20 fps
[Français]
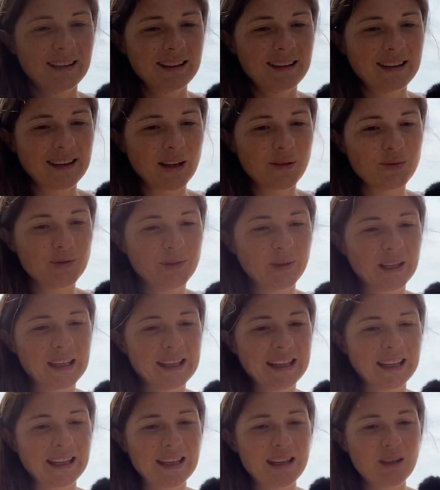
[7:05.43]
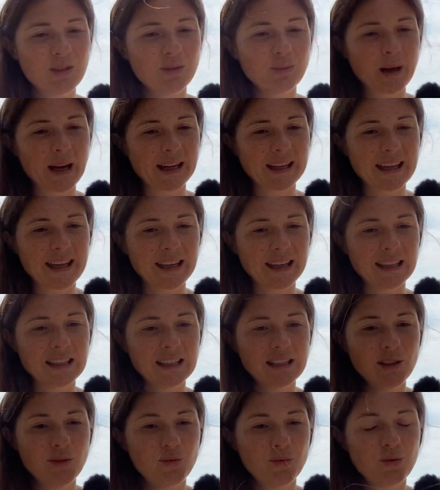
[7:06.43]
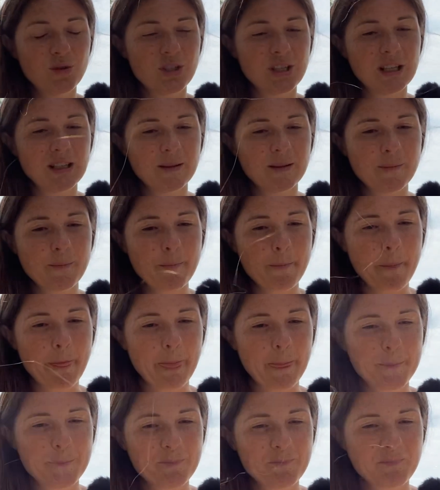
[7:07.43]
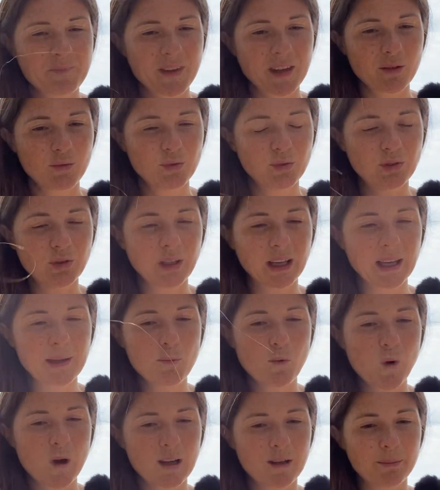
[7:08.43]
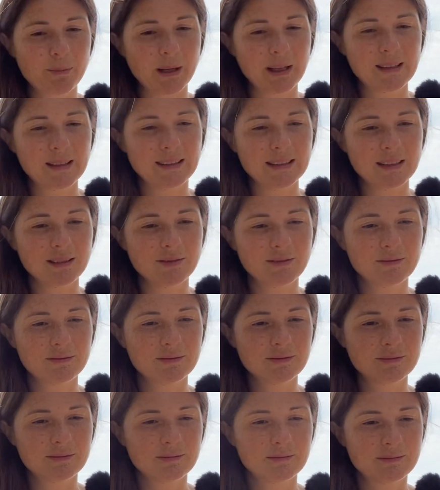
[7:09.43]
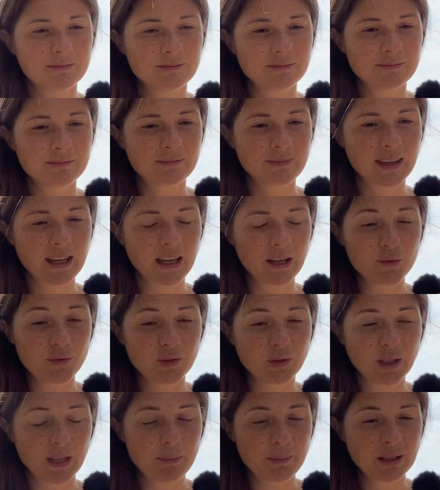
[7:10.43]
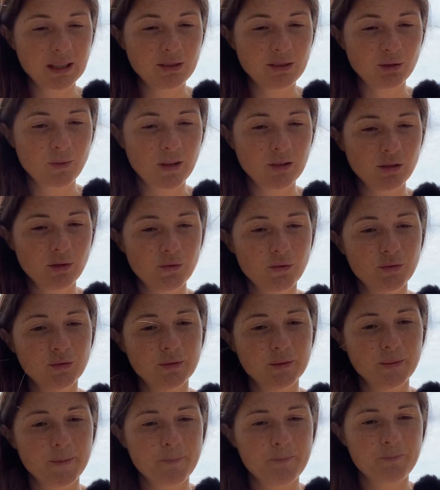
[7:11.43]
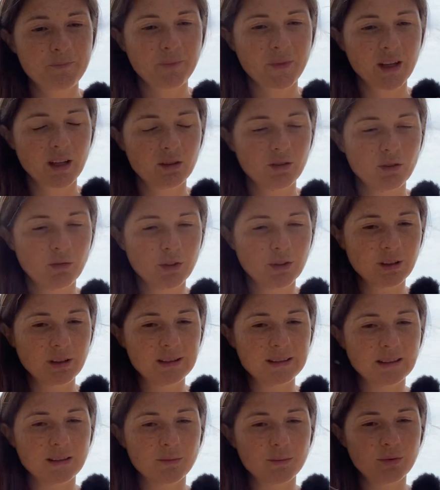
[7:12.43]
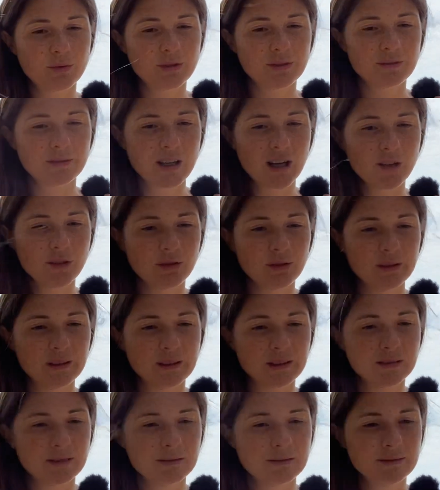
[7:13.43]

Car vous aurez créé une barrière inifugée. Vous serez moins impacté. Car vous aurez pris soin de vous, de votre temple, en dedans.